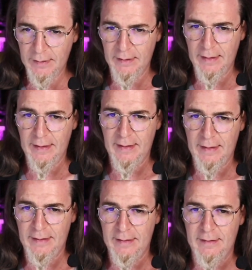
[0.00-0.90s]
Eh,
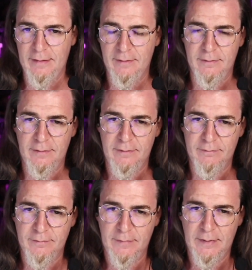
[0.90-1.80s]
la,
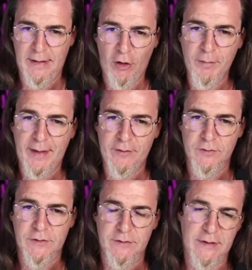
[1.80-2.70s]
la, obra,
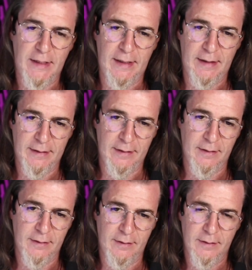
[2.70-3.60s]
¿no? O sea,
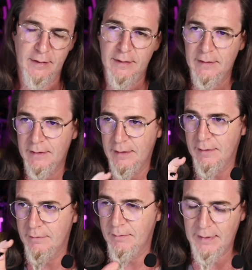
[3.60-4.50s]
el,
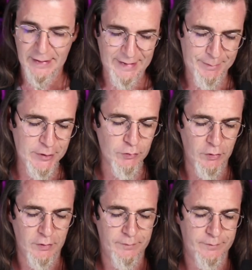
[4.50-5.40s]
el
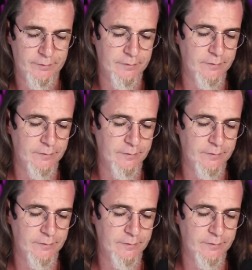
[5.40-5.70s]
capítulo.